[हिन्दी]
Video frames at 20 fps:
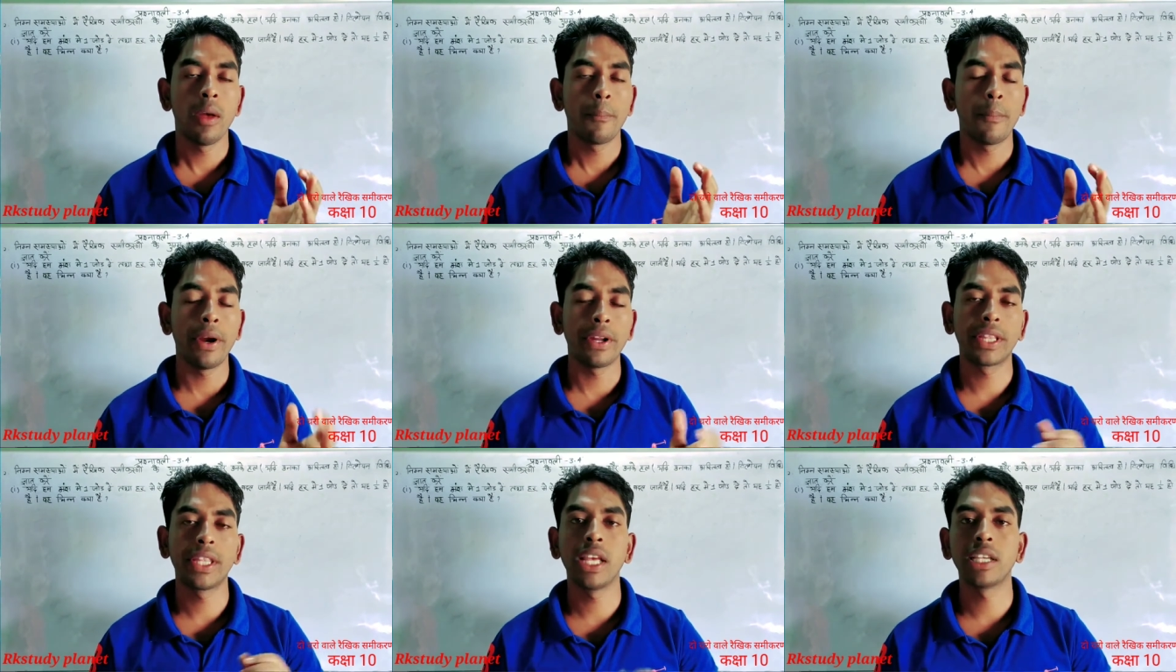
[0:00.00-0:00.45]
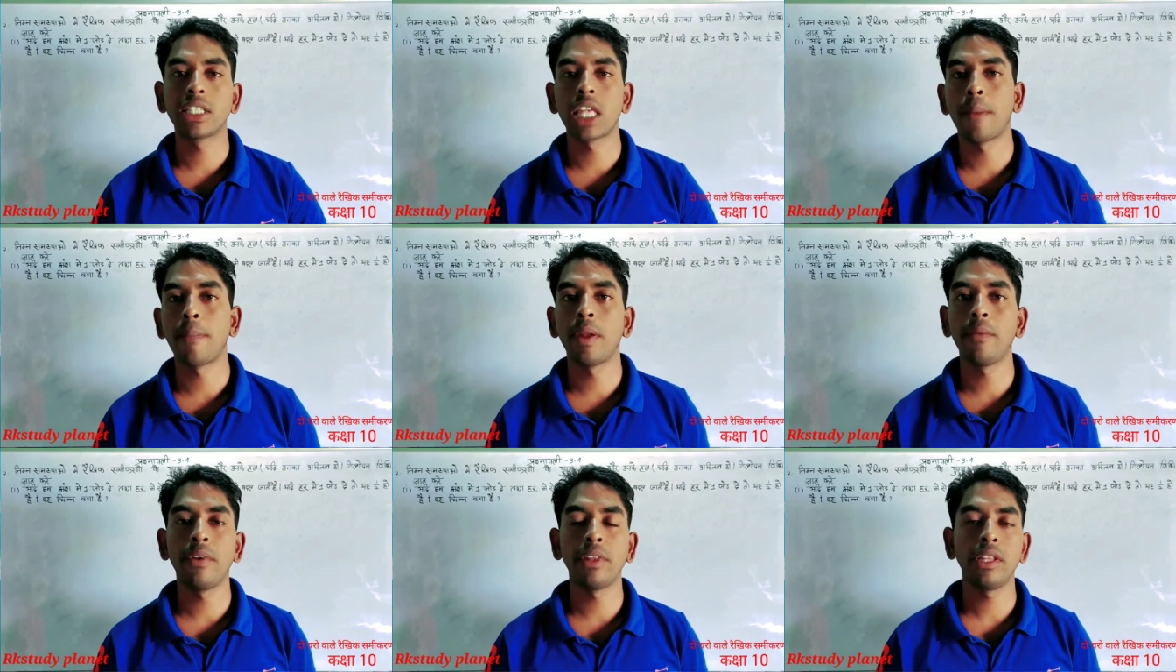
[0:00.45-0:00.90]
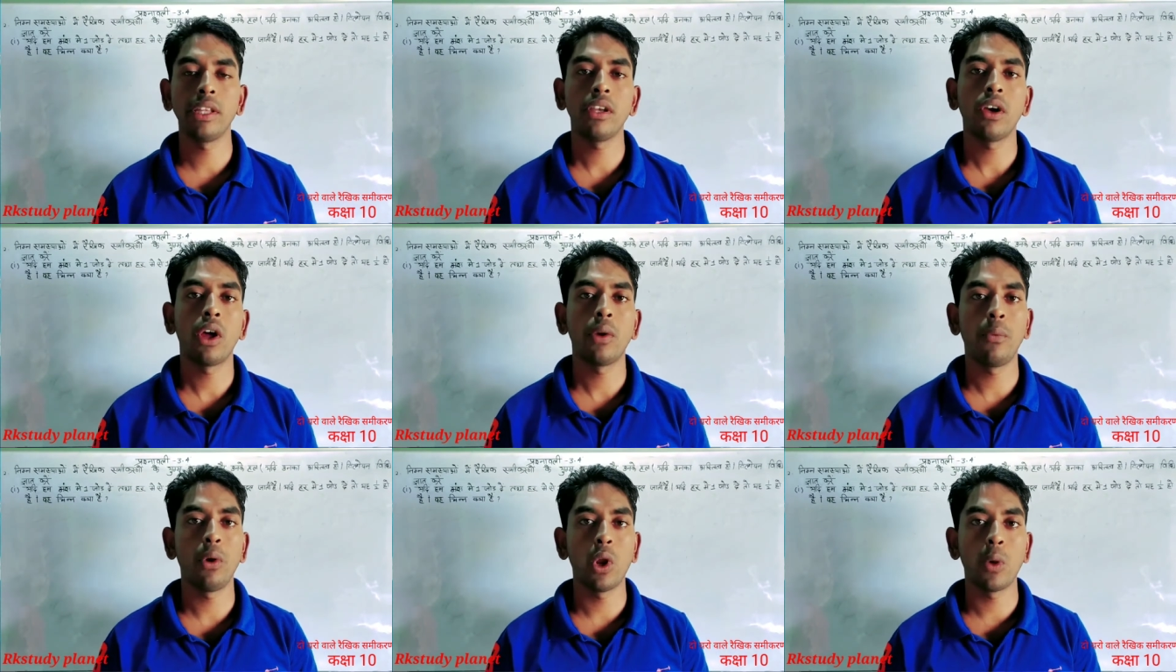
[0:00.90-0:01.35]
प्रतिस्थापन विधि
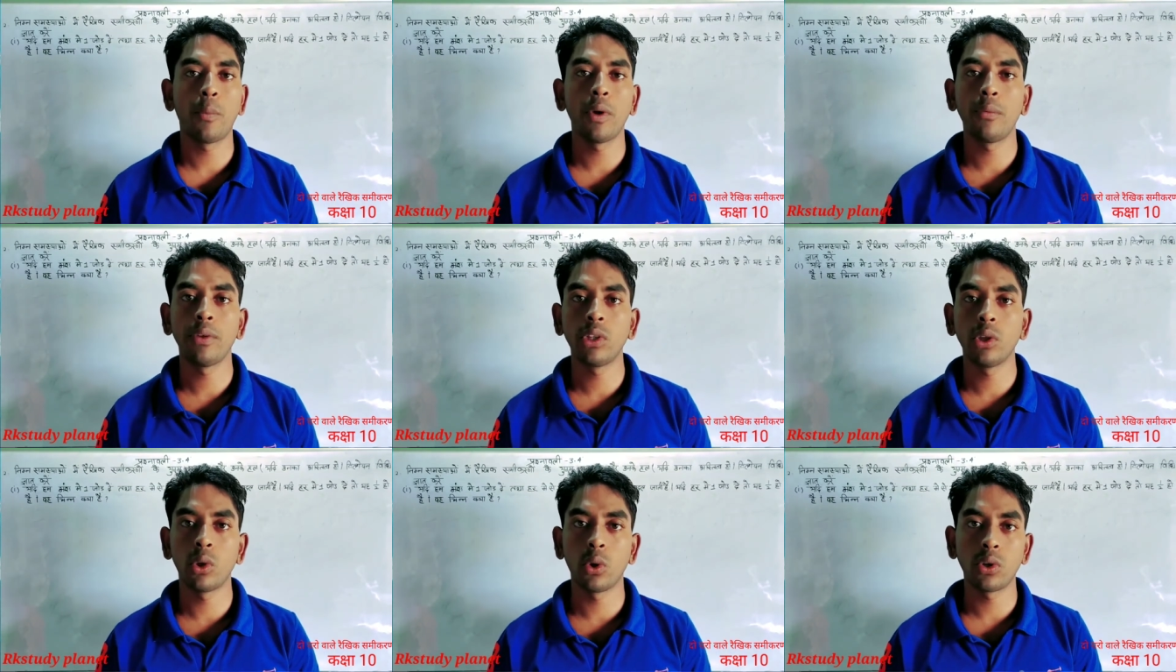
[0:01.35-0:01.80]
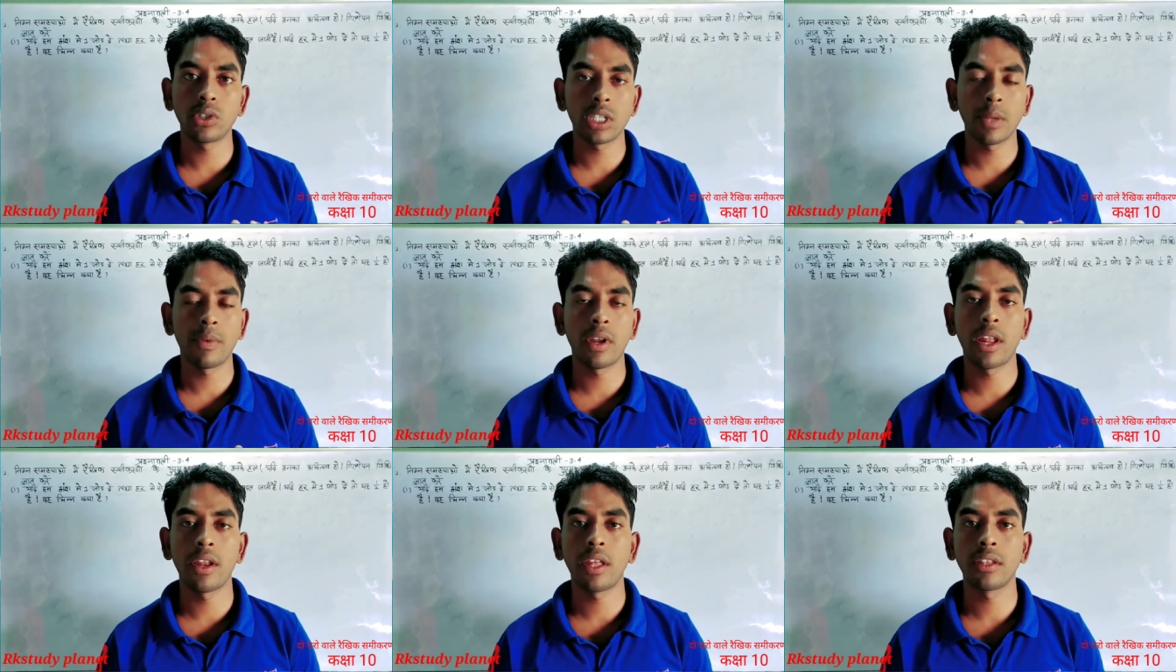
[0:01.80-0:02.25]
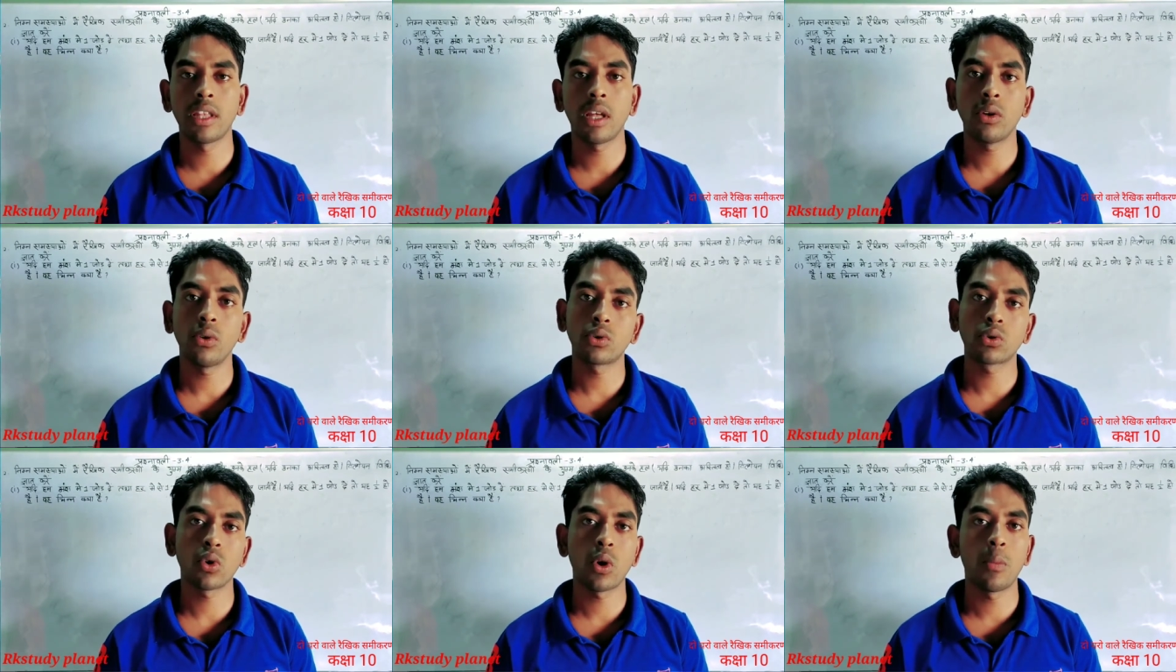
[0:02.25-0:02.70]
और विलोपन विधि दोनों से बनाना था
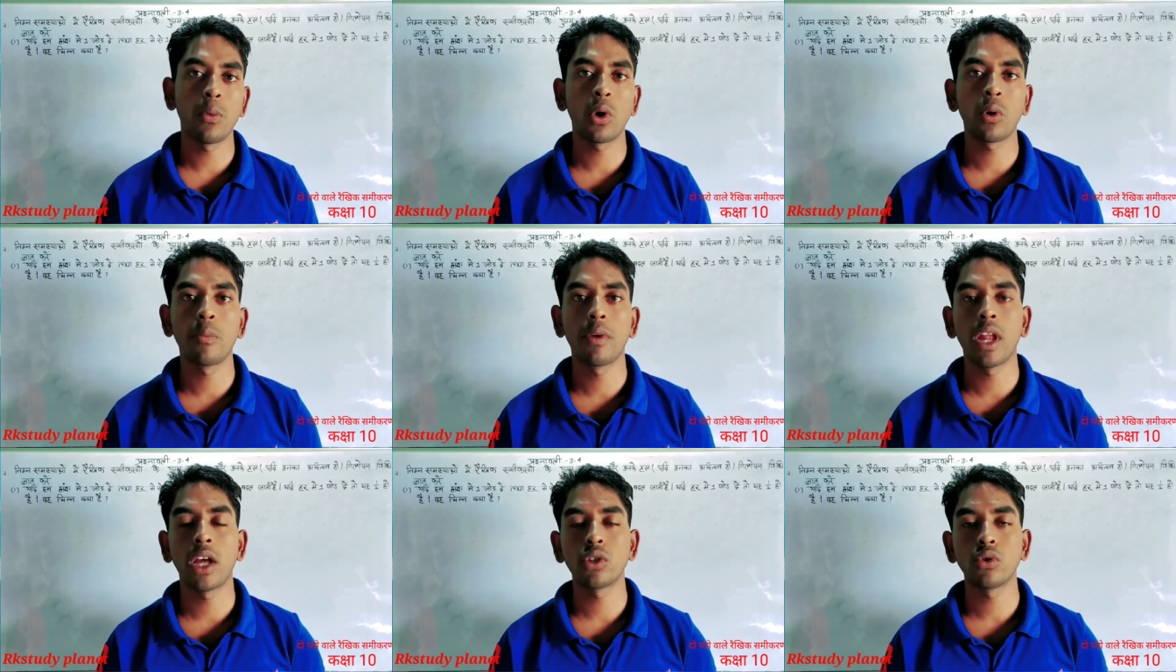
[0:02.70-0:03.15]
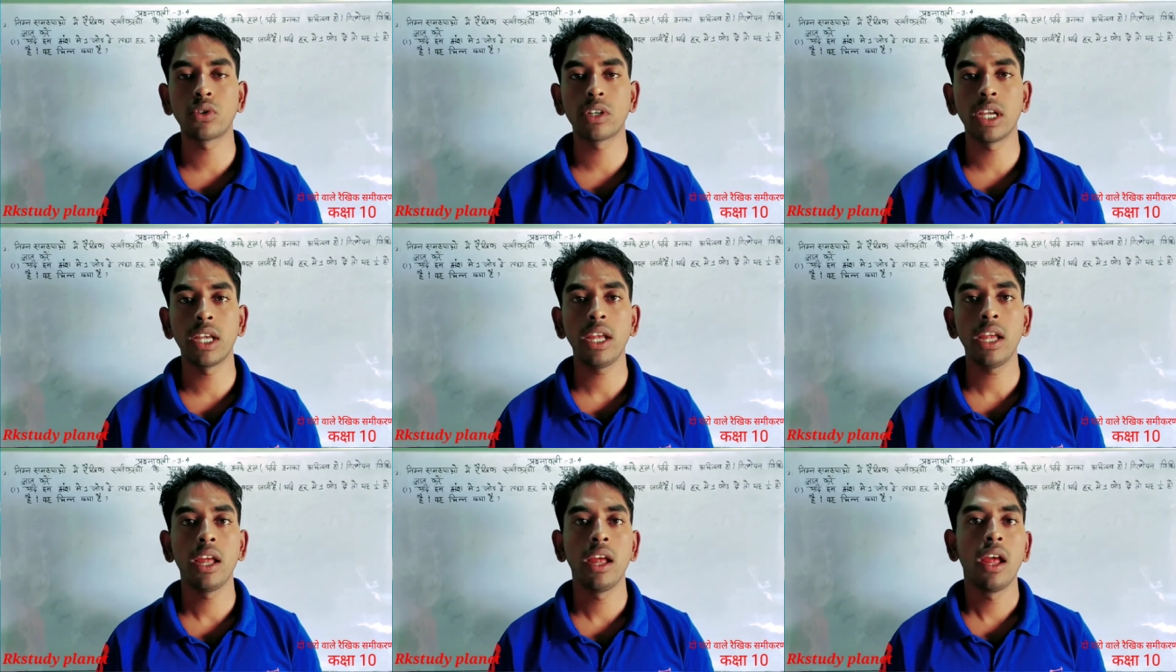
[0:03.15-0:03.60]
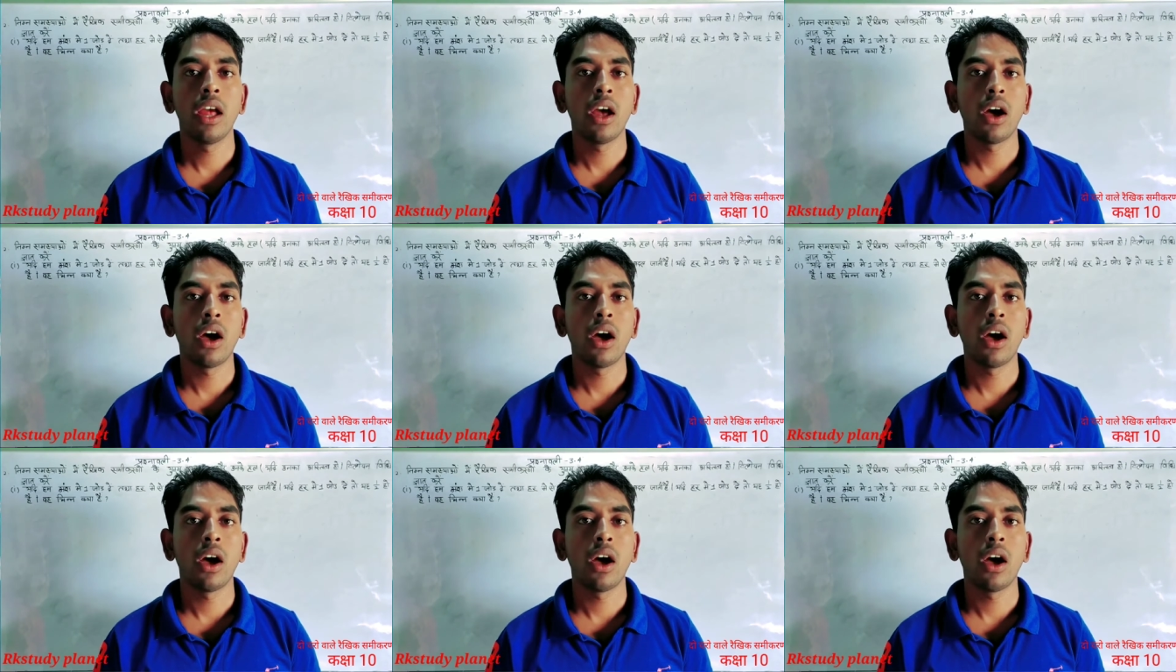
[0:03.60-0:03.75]
उसको हम लोग बना चुके हैं